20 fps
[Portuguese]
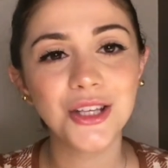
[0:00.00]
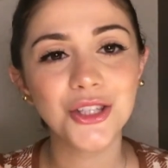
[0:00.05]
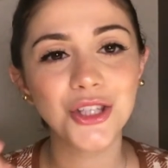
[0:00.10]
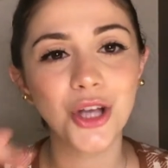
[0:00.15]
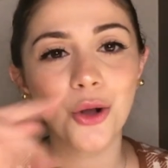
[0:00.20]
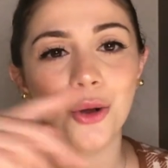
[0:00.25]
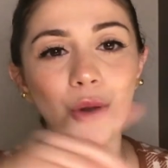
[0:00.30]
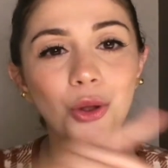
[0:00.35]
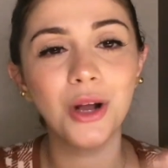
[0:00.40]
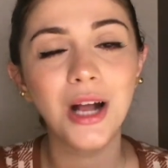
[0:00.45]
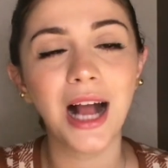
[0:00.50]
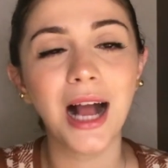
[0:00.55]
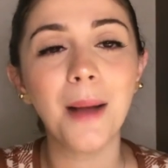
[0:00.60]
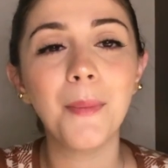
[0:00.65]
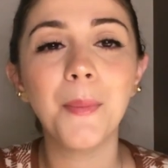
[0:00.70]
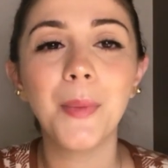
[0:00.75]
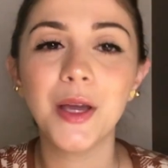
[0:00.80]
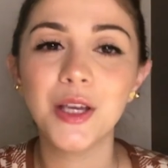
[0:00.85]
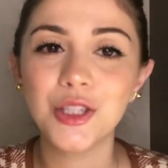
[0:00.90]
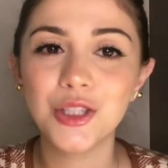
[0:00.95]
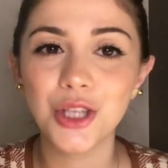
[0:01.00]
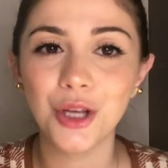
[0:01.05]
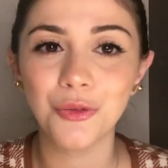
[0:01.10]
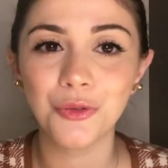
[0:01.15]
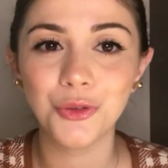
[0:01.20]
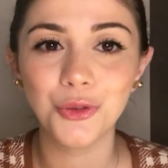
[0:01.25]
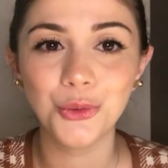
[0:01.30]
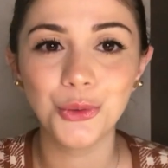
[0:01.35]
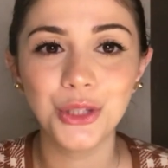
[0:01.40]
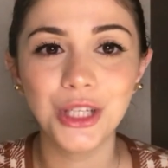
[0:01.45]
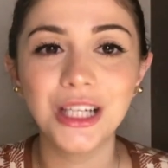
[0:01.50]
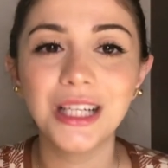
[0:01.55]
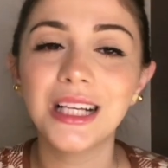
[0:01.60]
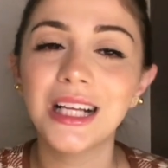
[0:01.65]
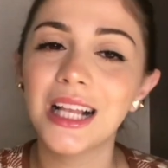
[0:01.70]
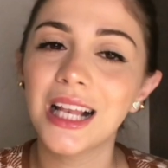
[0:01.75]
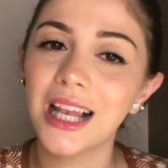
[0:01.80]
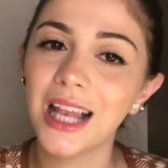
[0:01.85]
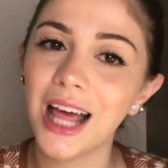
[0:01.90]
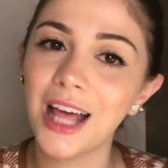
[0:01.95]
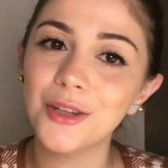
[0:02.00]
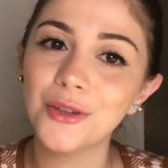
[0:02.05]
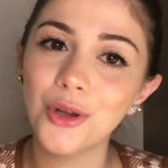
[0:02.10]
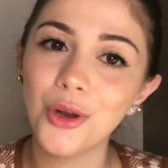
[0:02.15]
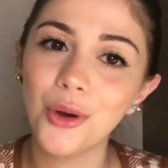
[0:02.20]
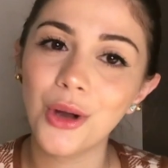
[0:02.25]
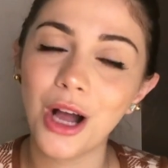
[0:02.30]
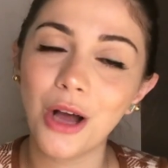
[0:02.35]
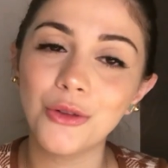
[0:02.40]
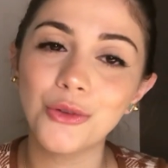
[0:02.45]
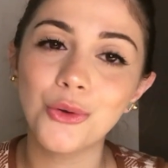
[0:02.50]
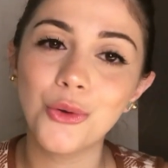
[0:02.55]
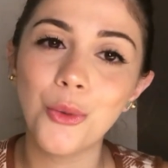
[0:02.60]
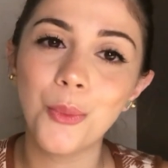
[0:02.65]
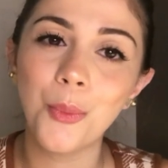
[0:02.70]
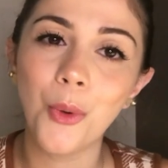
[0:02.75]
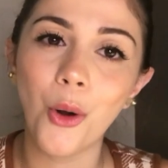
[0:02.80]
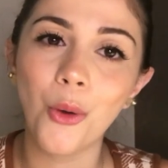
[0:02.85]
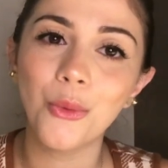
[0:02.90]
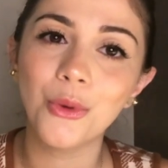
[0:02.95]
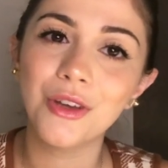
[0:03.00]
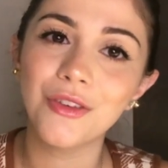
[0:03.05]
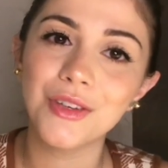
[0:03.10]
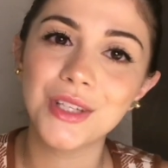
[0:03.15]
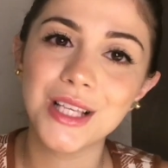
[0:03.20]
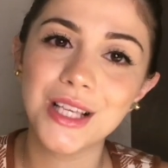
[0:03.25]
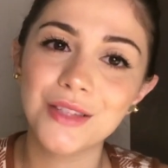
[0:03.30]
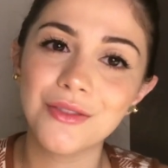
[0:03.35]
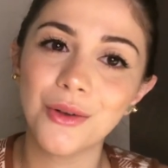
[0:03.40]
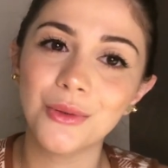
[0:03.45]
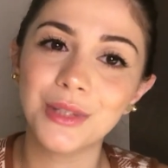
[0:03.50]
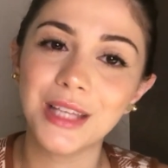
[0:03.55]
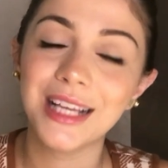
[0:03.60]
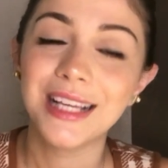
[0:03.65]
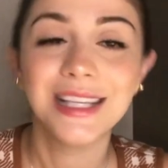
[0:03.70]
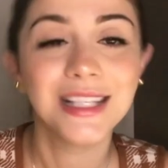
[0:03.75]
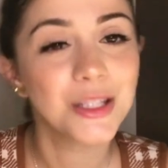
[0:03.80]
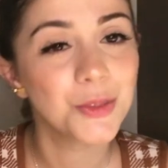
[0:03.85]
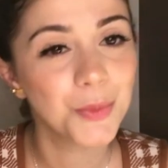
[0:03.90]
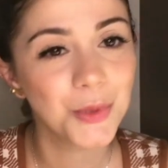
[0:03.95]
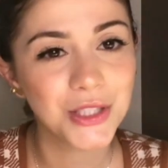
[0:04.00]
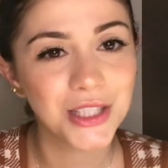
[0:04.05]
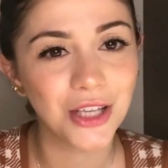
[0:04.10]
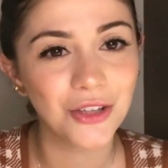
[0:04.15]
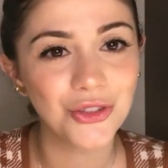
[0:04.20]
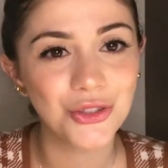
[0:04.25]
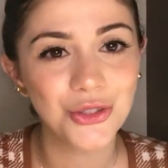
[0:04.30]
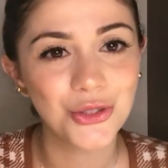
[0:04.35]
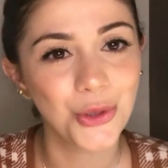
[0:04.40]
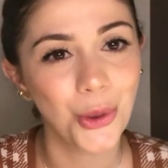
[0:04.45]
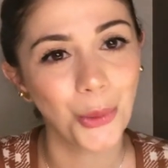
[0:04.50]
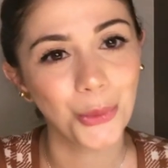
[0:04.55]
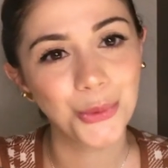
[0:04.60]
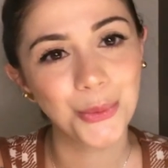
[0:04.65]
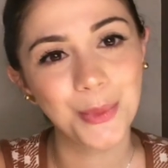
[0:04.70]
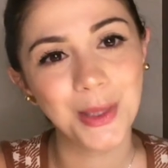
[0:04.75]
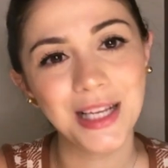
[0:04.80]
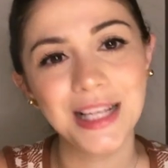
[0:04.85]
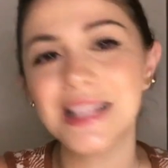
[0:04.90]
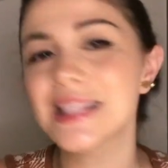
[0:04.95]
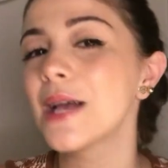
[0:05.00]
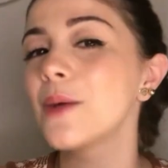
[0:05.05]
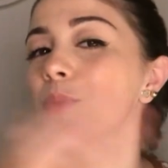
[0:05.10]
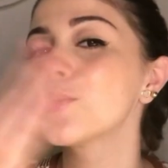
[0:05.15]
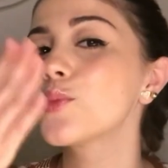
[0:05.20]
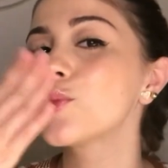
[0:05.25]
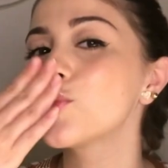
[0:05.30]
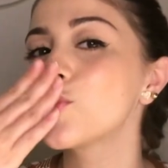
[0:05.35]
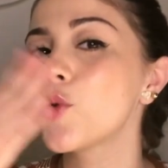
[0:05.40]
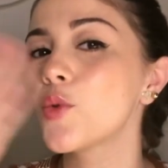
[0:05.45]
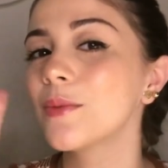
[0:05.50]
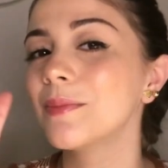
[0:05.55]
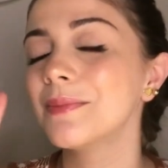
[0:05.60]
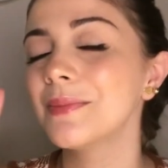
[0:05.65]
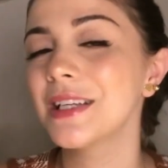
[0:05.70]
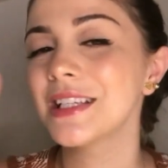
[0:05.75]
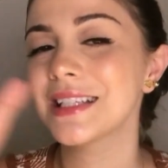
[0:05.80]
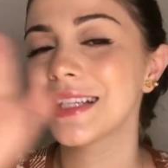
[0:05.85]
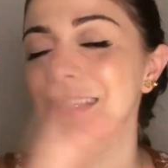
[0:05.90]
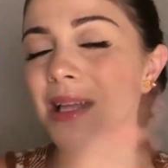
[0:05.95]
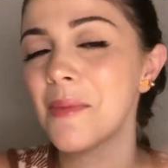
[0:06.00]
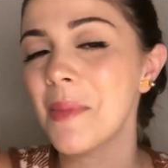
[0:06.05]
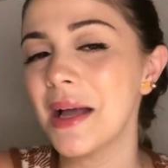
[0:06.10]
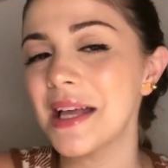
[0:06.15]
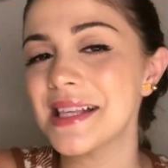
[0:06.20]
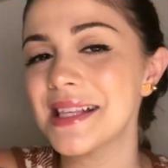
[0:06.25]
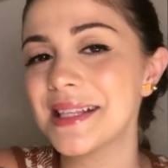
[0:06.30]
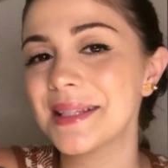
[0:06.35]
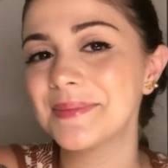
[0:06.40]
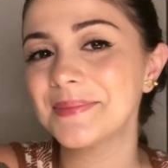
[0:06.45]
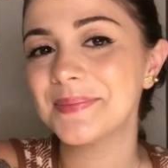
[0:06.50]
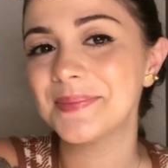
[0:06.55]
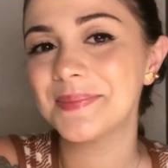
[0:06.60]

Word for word: Só colocar Pages of Duda lá no local do cupom que vocês vão ter 15% de desconto, beleza? Beijo, até mais!